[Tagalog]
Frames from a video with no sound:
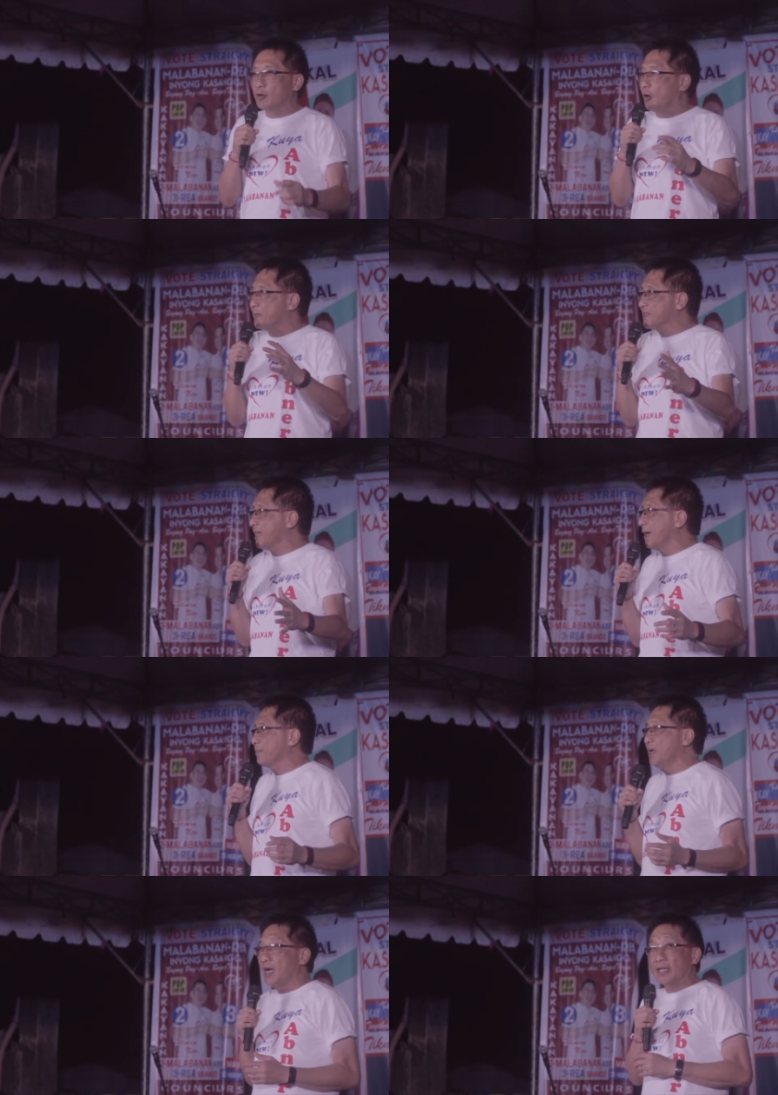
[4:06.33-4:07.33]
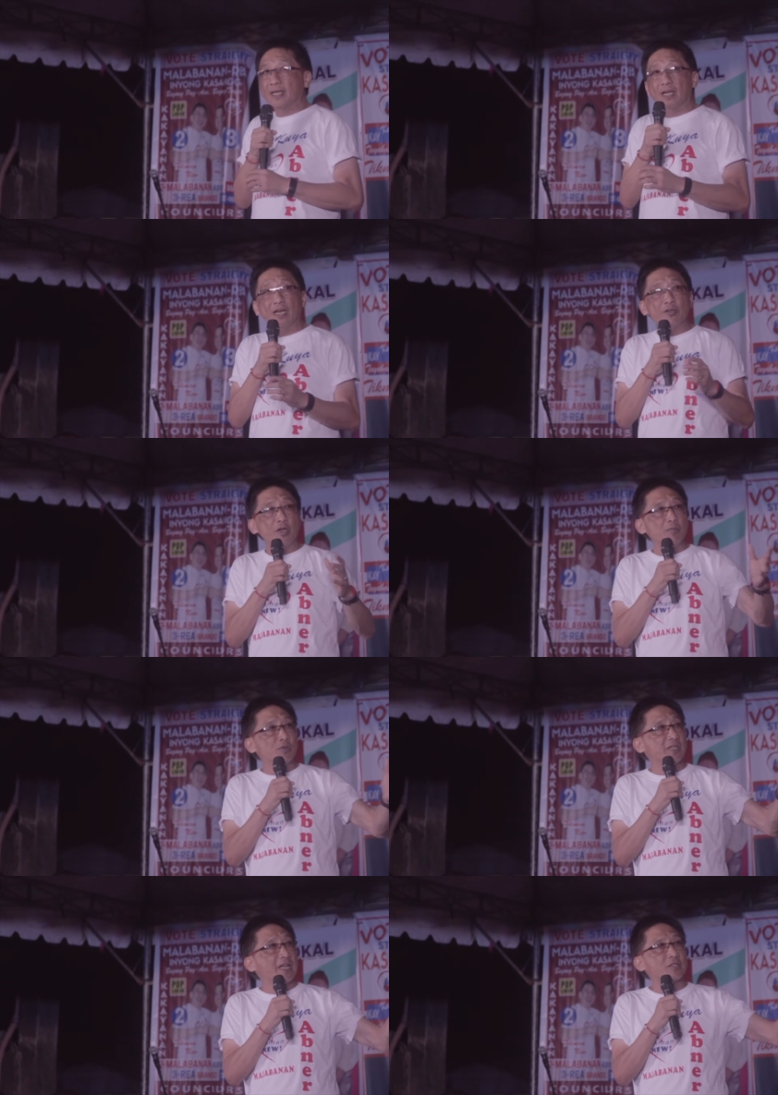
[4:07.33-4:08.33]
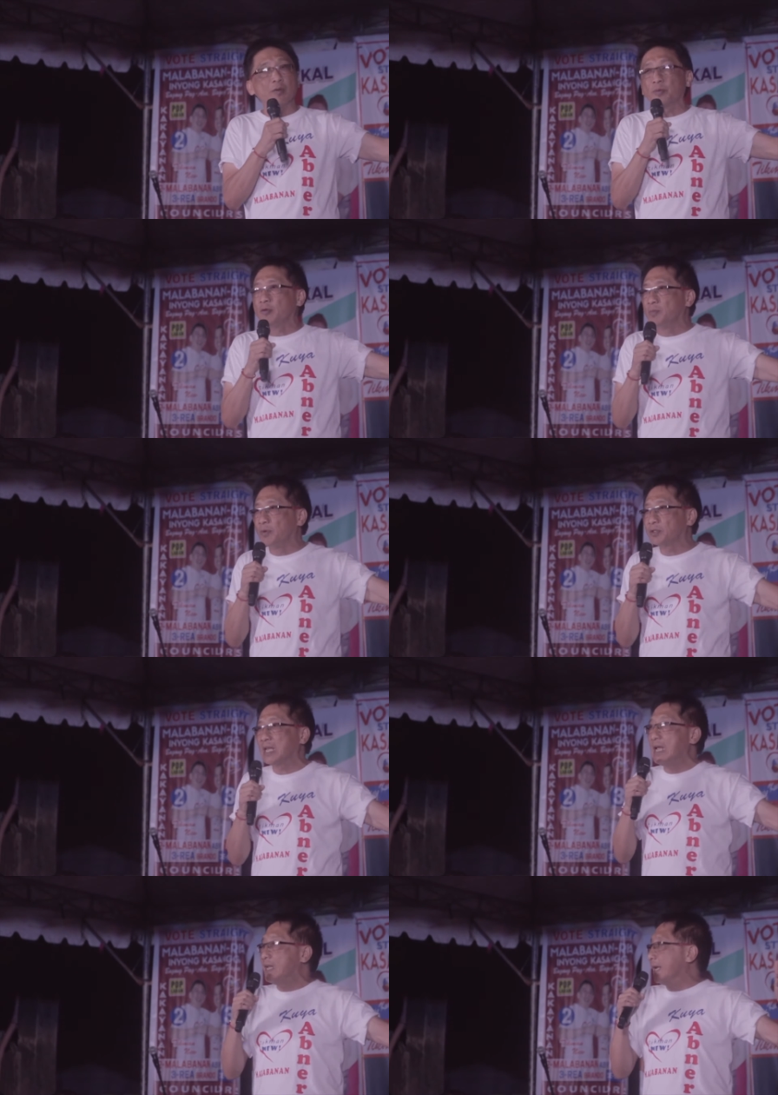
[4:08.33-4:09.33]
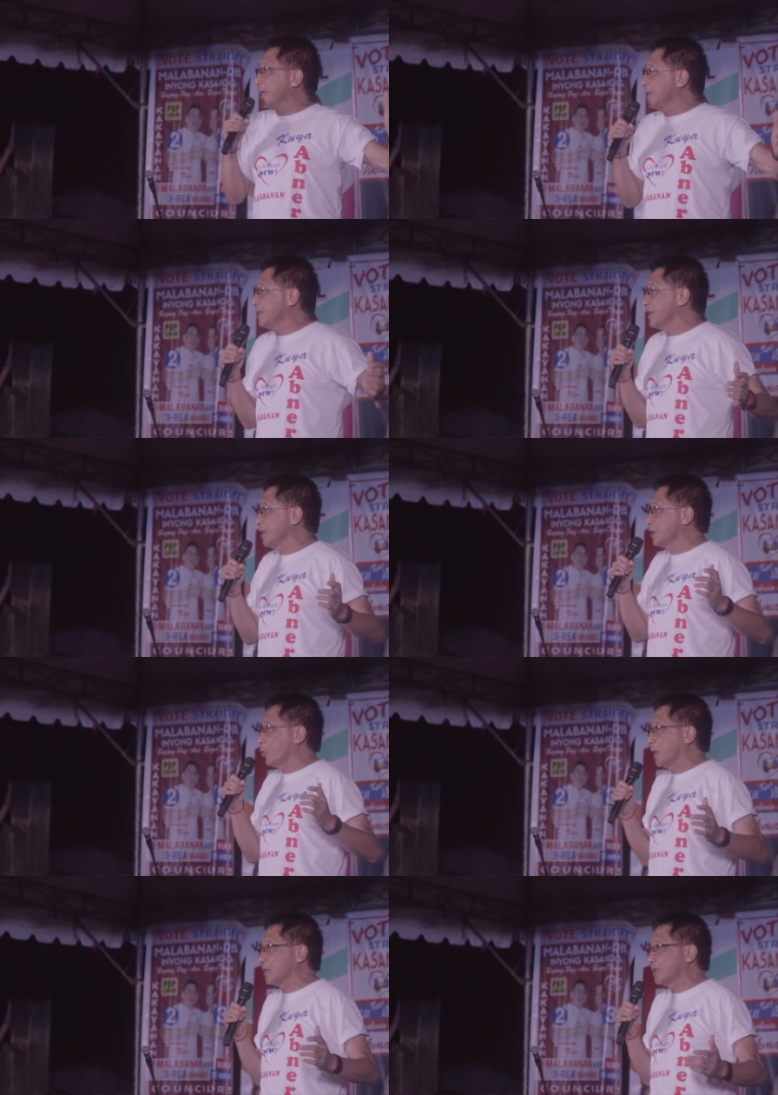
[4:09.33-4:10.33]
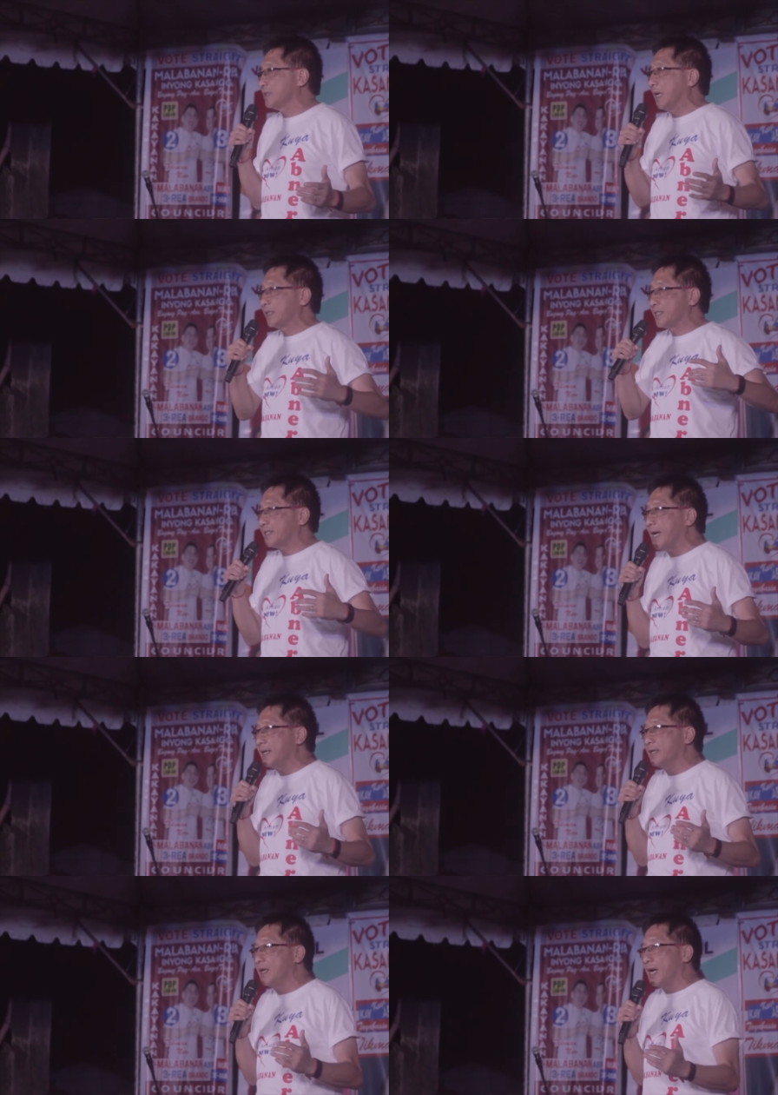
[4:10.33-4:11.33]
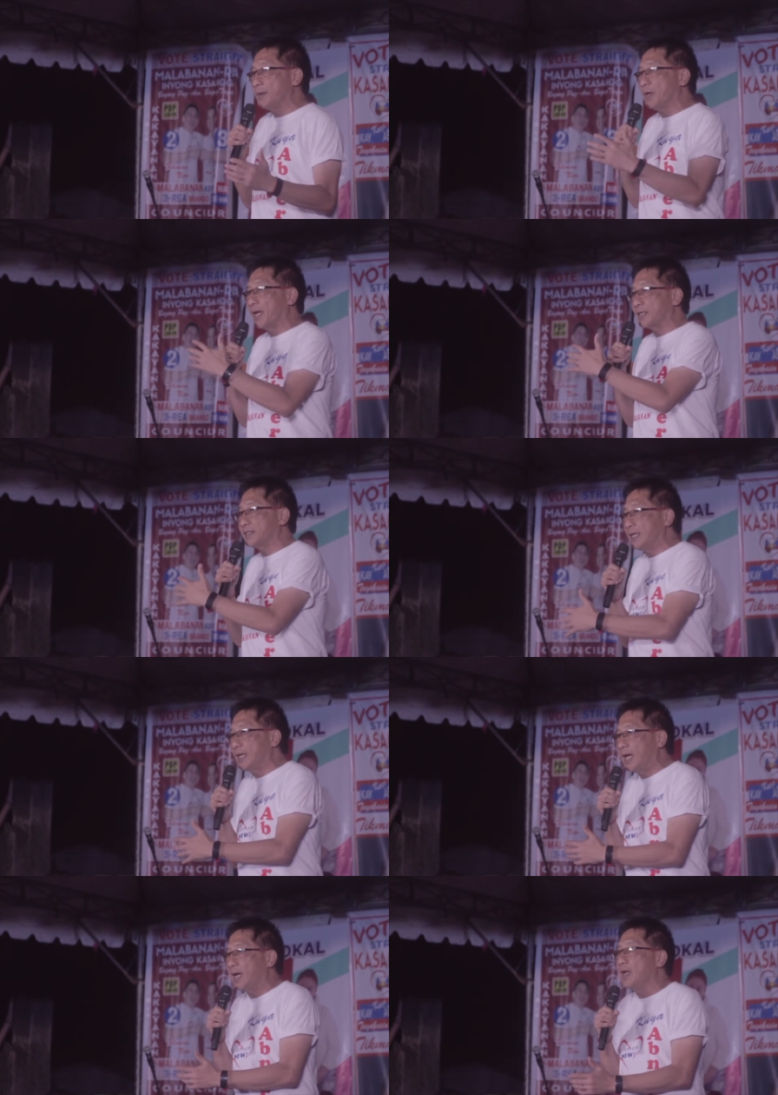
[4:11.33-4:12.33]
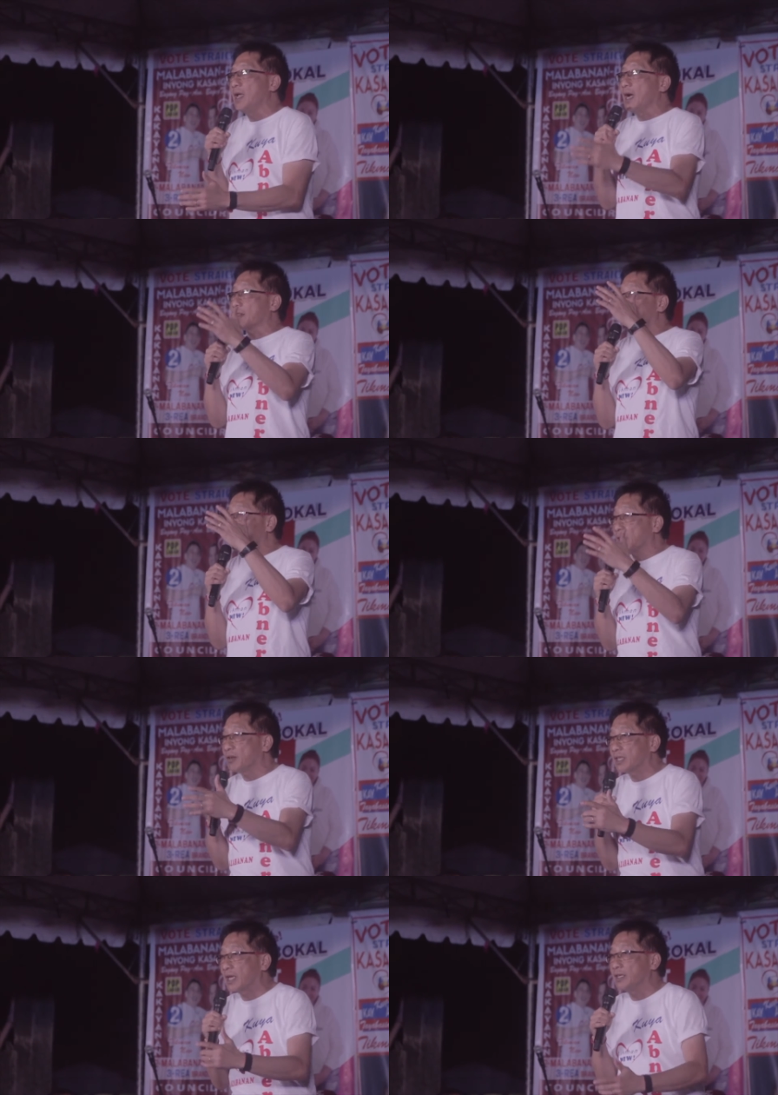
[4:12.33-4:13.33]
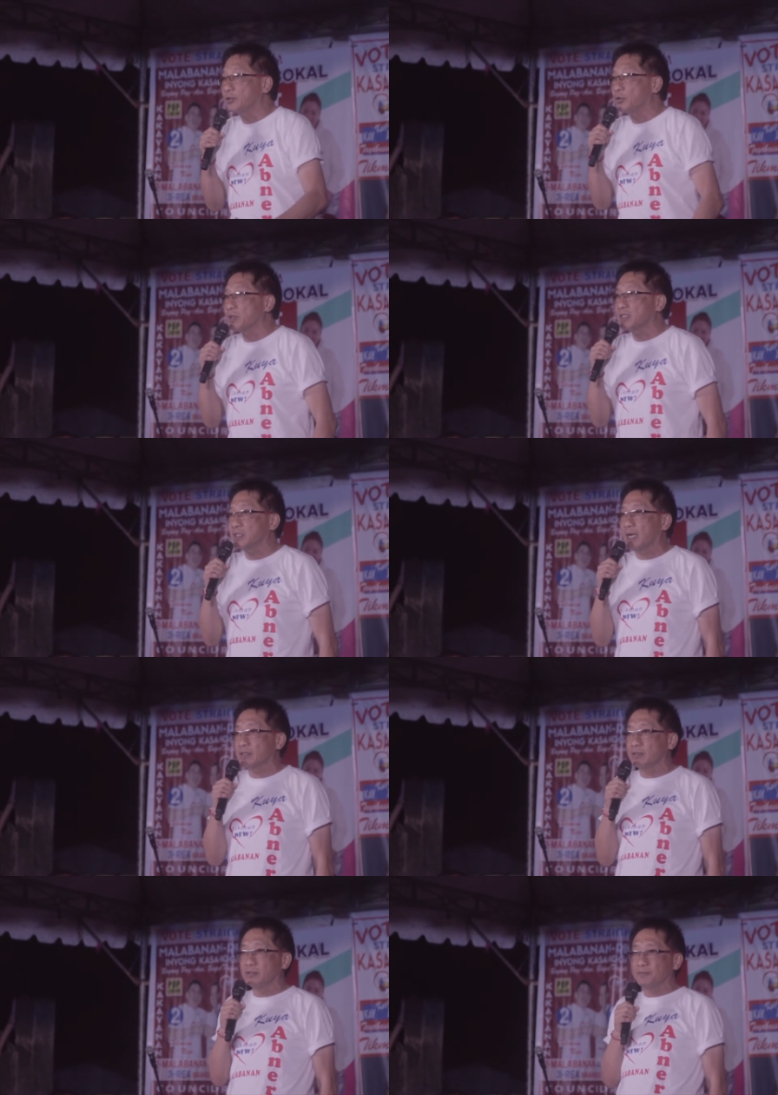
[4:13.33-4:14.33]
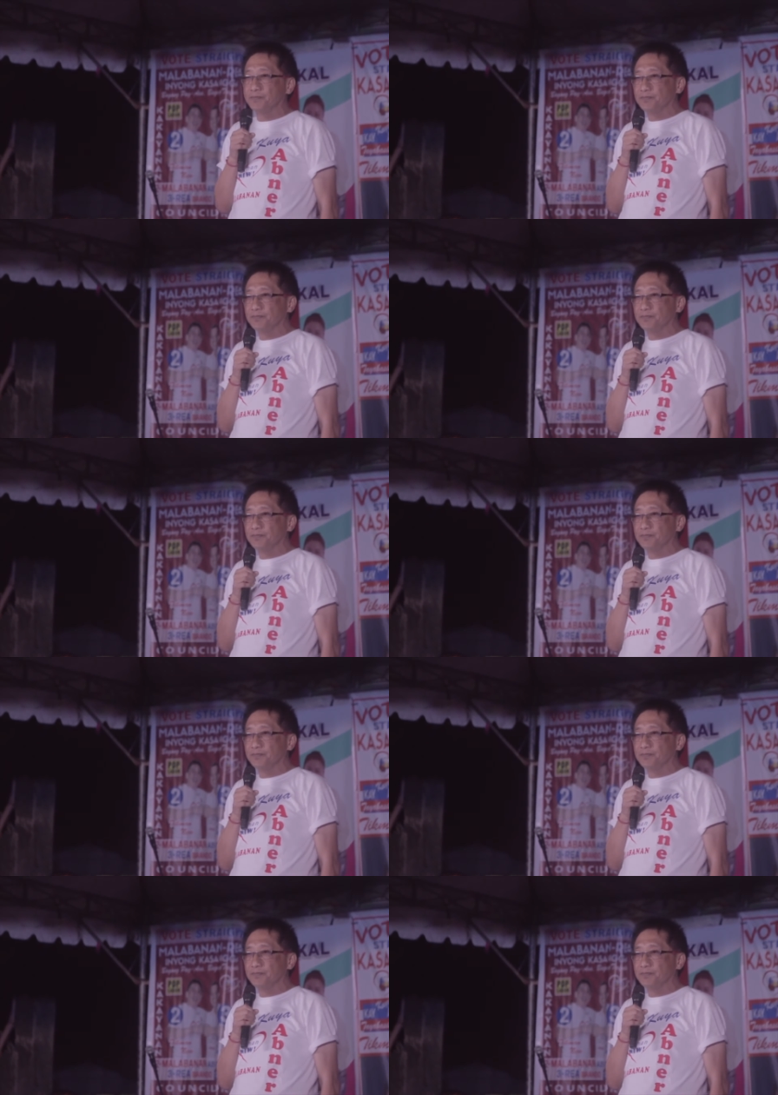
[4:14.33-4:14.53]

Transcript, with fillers: coffee shop, at inganyuhin mo Knights of Columbus, lagyan na ng headquarters ng design ay malakas tila at meron na tayong tourist attraction.